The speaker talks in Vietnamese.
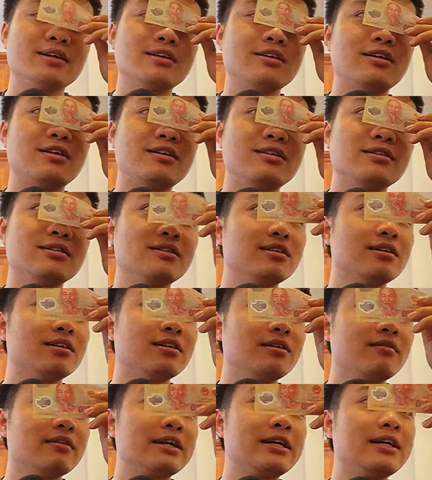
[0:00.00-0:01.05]
đó
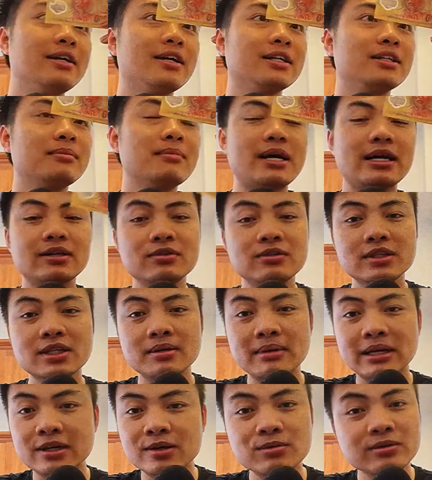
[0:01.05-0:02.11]
và khi này thì bạn đúng
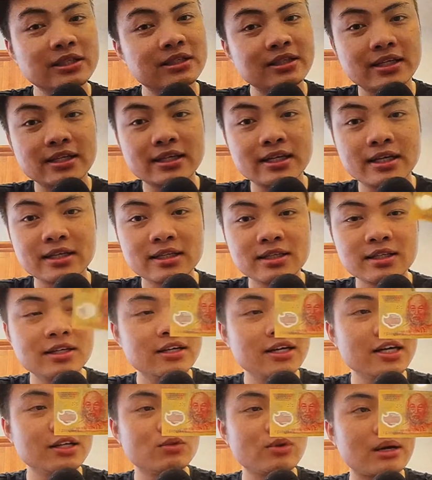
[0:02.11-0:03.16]
như bạn không nhìn thấy cái ờ,
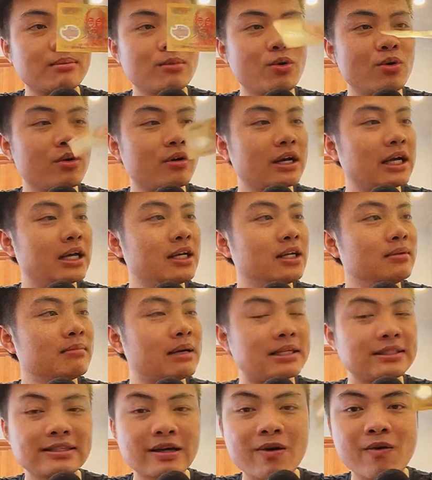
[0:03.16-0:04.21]
hết toàn bộ cái
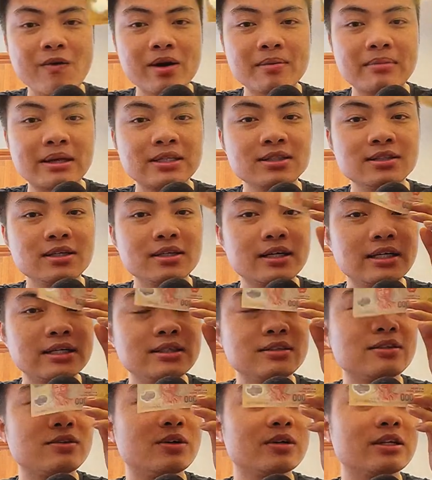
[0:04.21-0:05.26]
mặt sau hay mặt trước
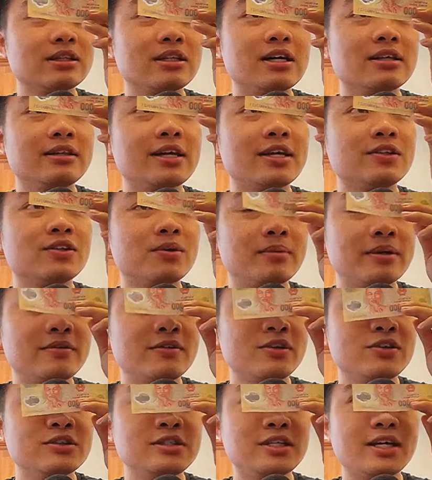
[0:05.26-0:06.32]
hay của cái tờ tiền rồi bởi
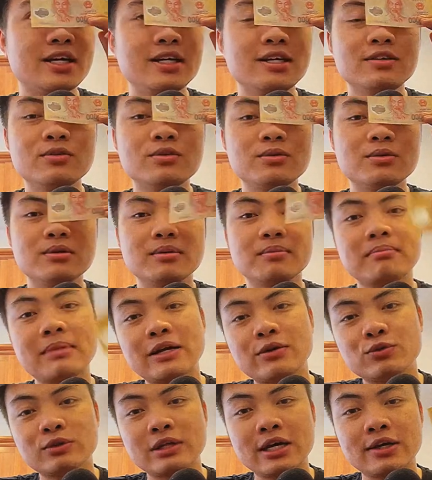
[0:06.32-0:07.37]
vì nó che hết
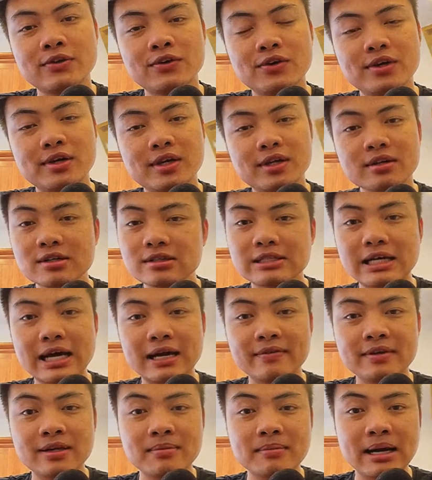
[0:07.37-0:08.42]
mắt chúng ta rồi đơn
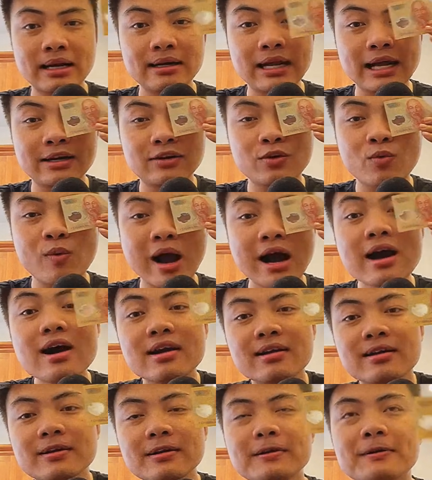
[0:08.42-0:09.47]
giản vì bạn đặt nó quá
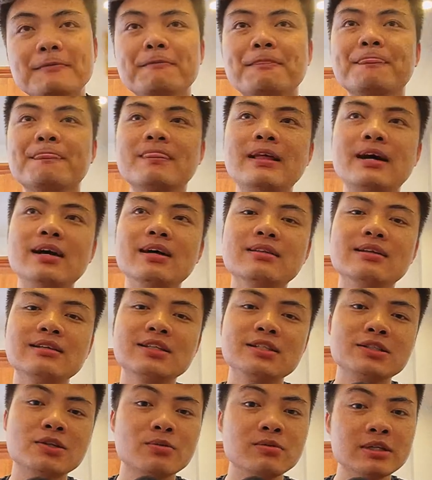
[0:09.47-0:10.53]
gần Đấy. thế
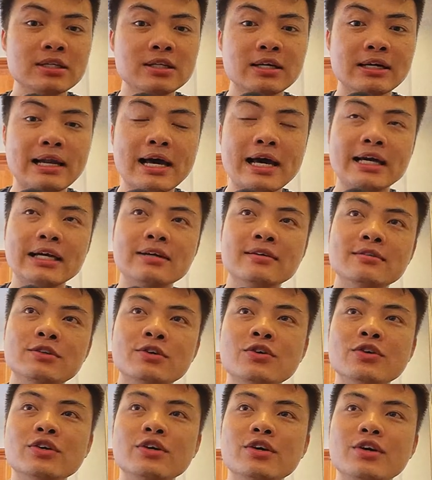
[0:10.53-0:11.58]
thì giống cái đường like kia
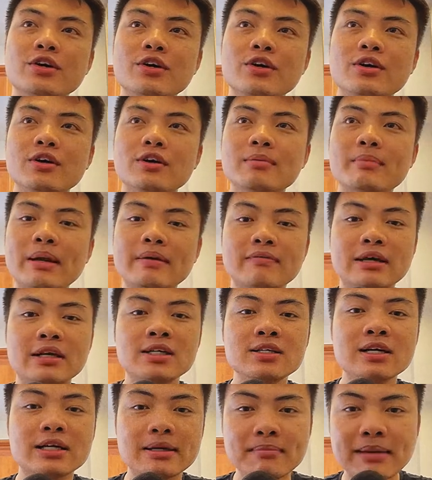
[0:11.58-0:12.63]
thôi bạn phải
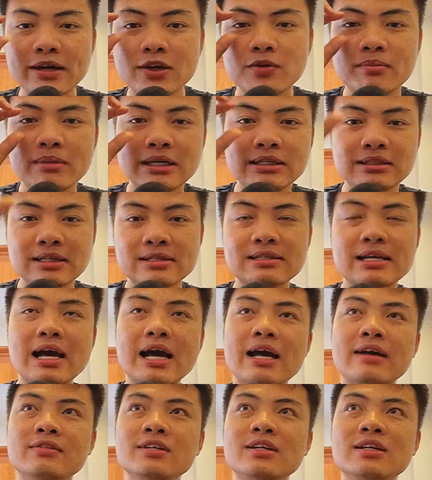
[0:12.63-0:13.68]
đưa cái mắt của mình ra
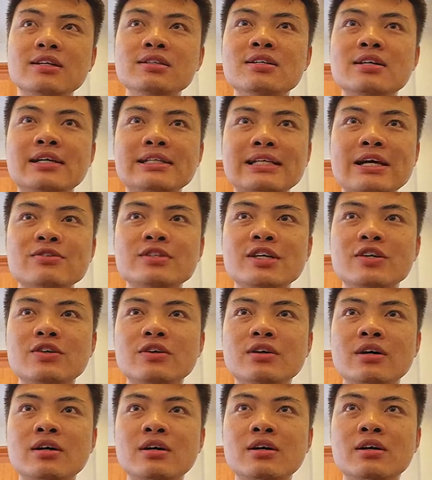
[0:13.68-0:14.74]
xa tức là đưa cái giao diện
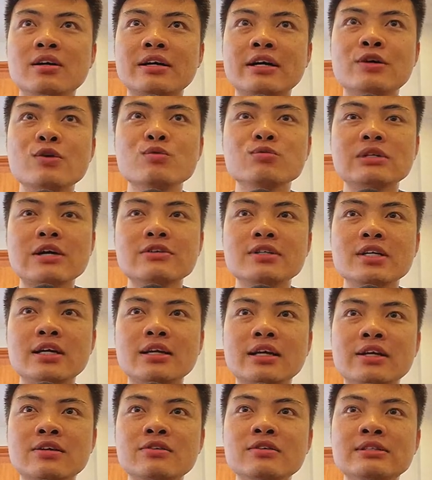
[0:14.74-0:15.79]
ờ, cái khung giao
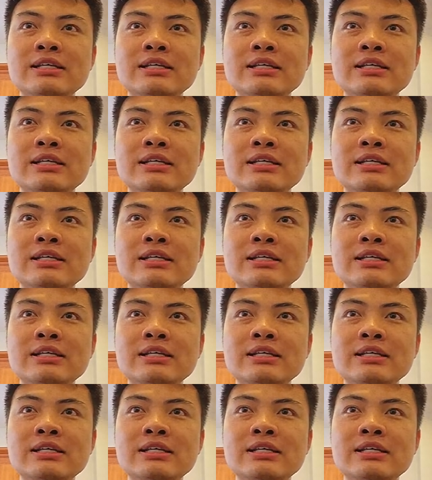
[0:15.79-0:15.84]
diện này nó